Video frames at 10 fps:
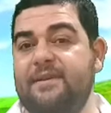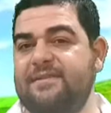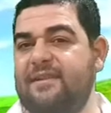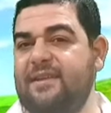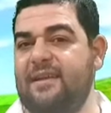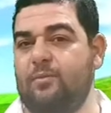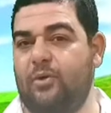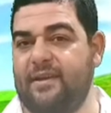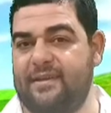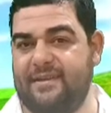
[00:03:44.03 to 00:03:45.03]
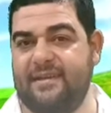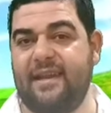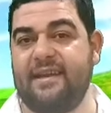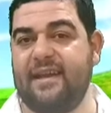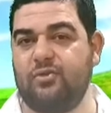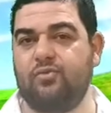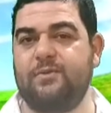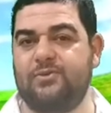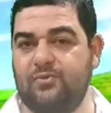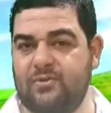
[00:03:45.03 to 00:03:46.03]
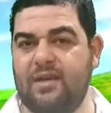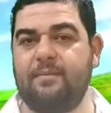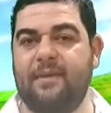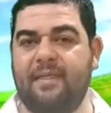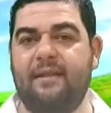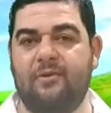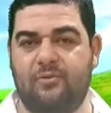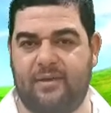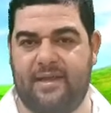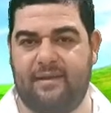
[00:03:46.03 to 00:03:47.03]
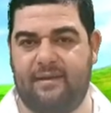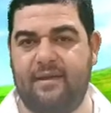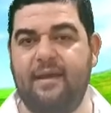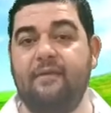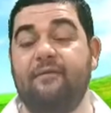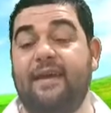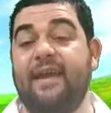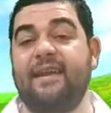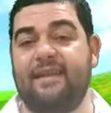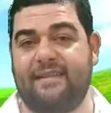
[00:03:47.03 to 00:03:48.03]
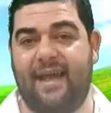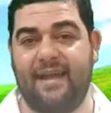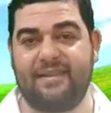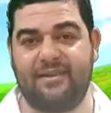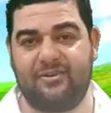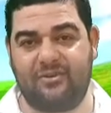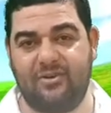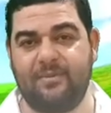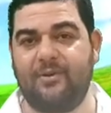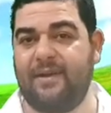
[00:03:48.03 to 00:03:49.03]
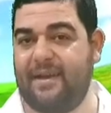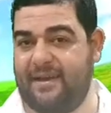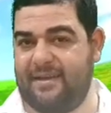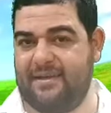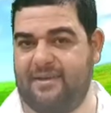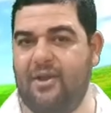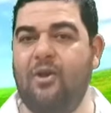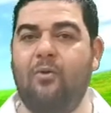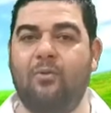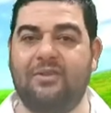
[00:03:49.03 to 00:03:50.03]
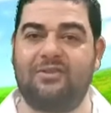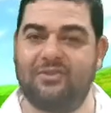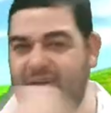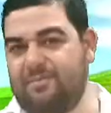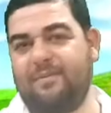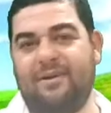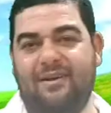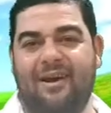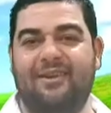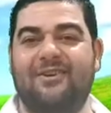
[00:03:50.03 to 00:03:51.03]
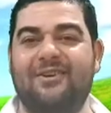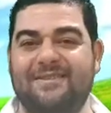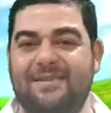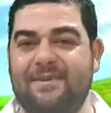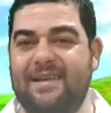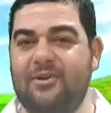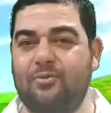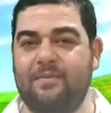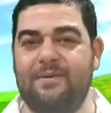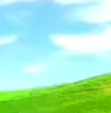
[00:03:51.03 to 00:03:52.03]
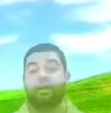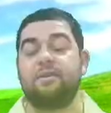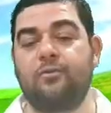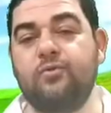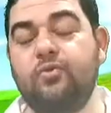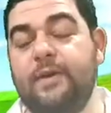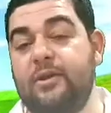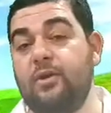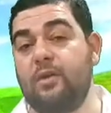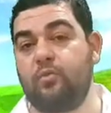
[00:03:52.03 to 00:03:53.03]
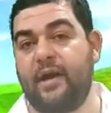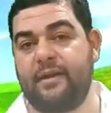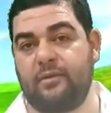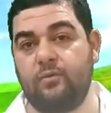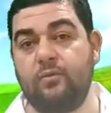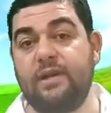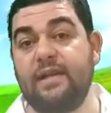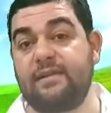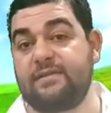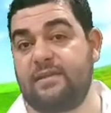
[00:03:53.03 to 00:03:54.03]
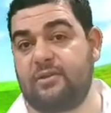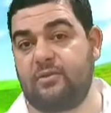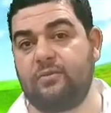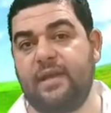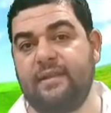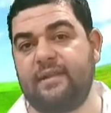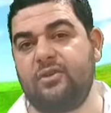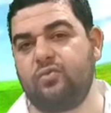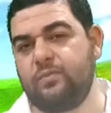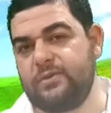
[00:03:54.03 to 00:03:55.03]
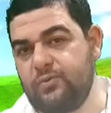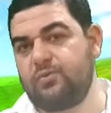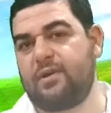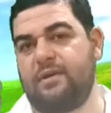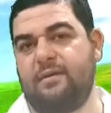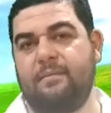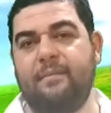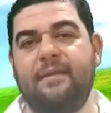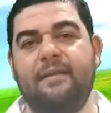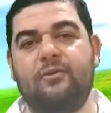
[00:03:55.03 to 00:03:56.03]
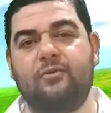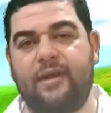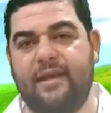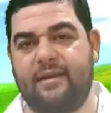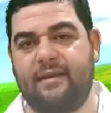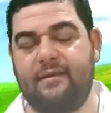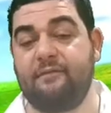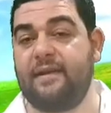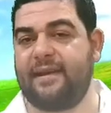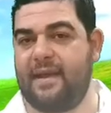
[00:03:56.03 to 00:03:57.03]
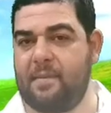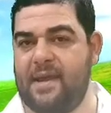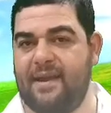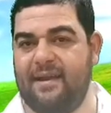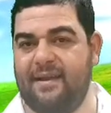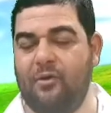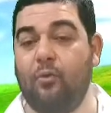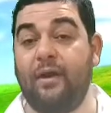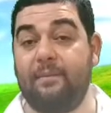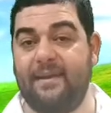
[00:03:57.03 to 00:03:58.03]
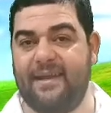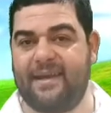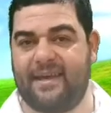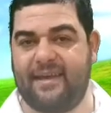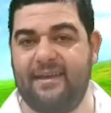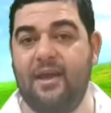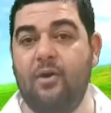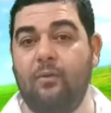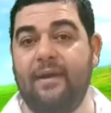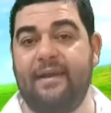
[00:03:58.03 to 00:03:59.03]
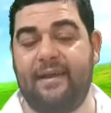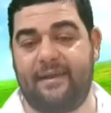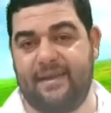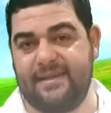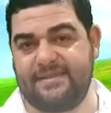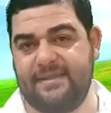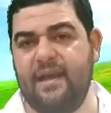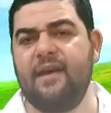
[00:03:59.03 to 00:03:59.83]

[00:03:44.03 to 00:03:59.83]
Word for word: يستطع المعاندين أن يأتوا بصورة مثل القرآن فكان التحدي الرابع والأخير والضربة القاسمة لهم فإن كنتم أيها المعاندون لا تستطيعون أن تأتوا بصورة مثل القرآن في الكمال والبلاغة والإعجاز